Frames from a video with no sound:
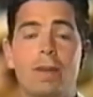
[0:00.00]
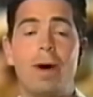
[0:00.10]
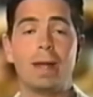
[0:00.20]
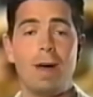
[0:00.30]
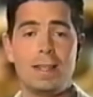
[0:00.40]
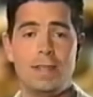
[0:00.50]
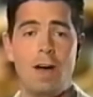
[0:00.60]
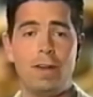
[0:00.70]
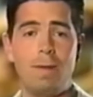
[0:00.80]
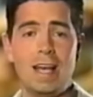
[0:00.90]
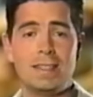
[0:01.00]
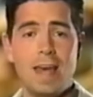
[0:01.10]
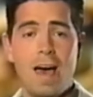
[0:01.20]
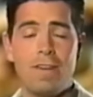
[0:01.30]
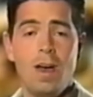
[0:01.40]
luz. Antes de
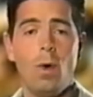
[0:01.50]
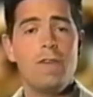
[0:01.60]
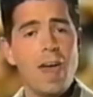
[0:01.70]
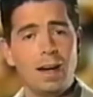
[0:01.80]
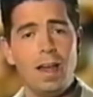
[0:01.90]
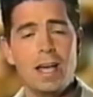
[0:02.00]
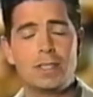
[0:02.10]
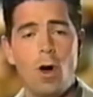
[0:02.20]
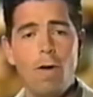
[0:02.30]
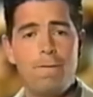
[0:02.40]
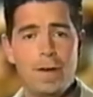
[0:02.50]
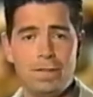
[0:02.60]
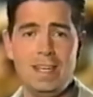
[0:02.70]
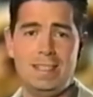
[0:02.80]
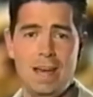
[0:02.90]
entrar a la política, Rogers
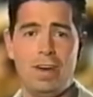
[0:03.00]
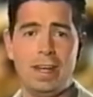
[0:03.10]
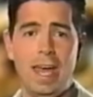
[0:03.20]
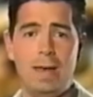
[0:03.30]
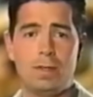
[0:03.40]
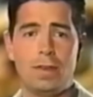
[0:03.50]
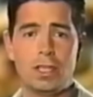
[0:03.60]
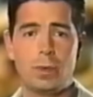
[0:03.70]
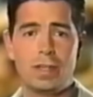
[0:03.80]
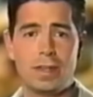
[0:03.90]
trabajó para un servicio de apuestas